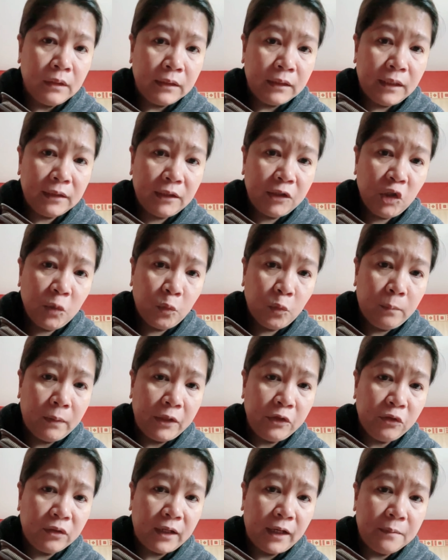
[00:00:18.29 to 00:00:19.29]
Kita niyo po ba
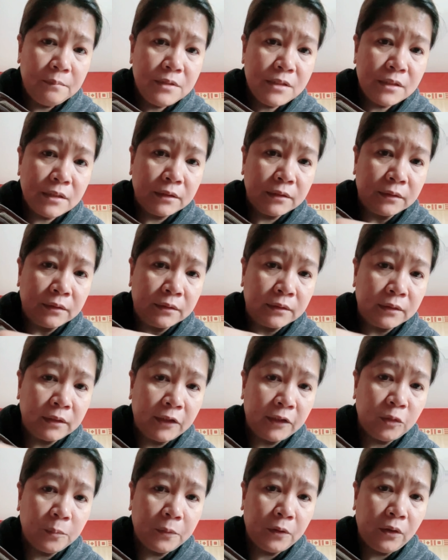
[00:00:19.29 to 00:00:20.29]
yung rubs?
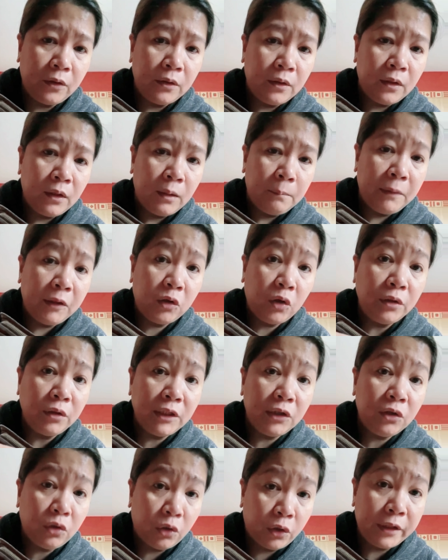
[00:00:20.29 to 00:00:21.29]
Ito po, may
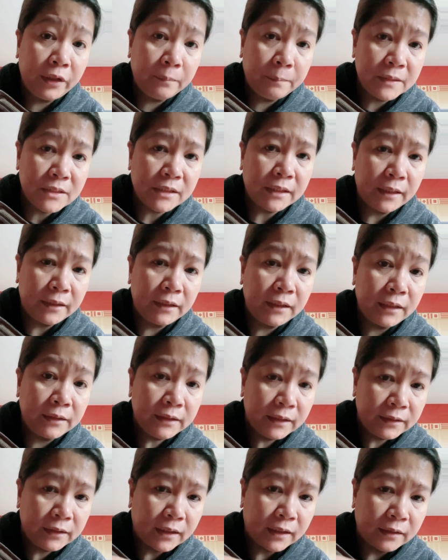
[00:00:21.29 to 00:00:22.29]
konting corner pa siya na
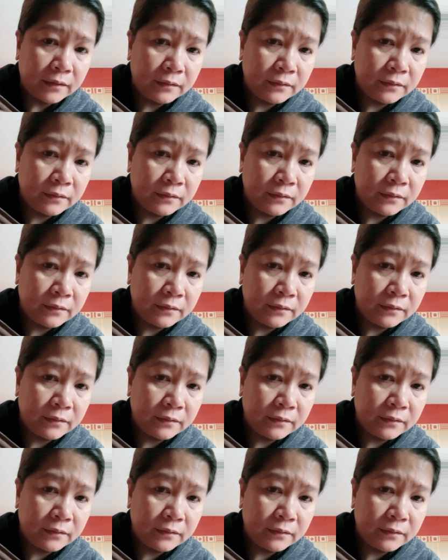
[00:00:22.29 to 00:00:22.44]
natitira.